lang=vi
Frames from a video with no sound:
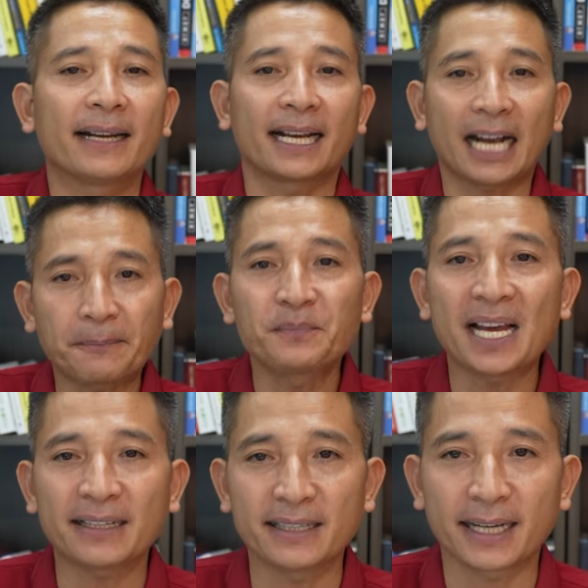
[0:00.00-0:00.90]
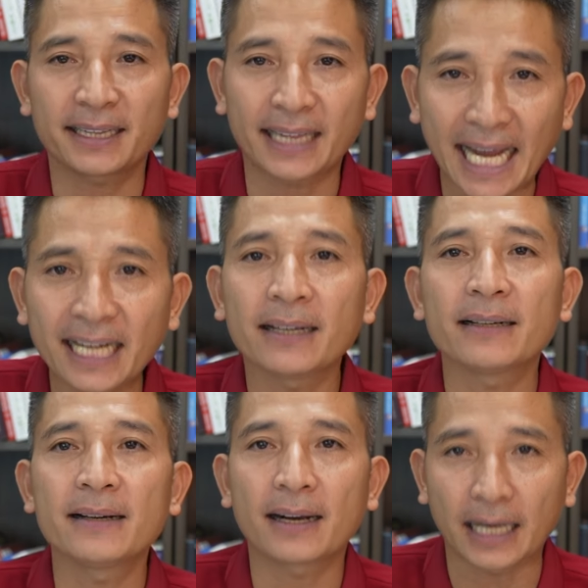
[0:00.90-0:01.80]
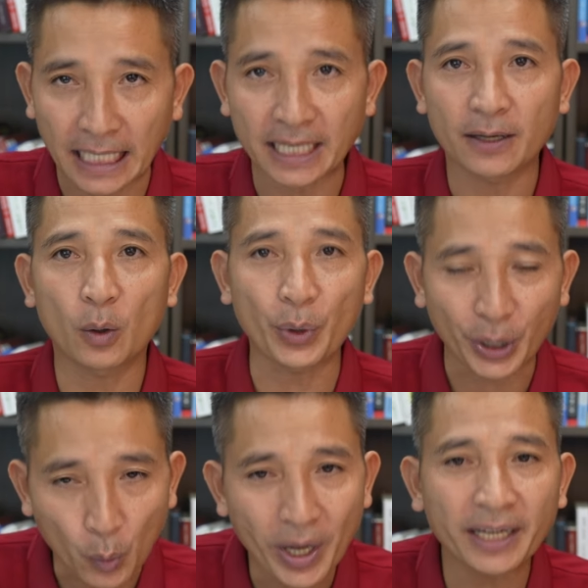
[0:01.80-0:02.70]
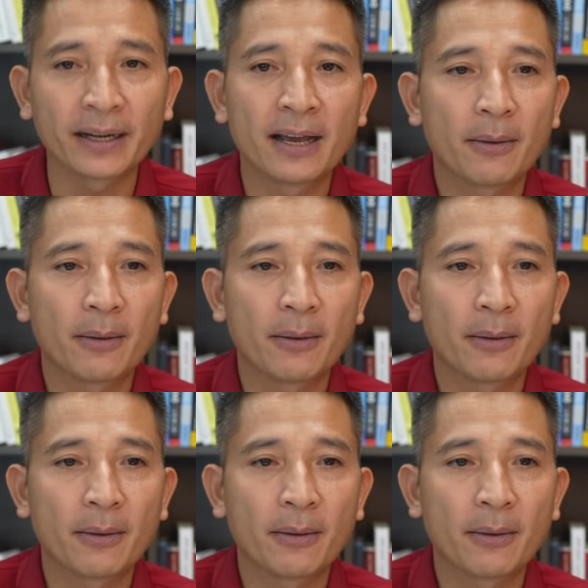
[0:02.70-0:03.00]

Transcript: để cập nhật những cái tên được kỹ ủy quyền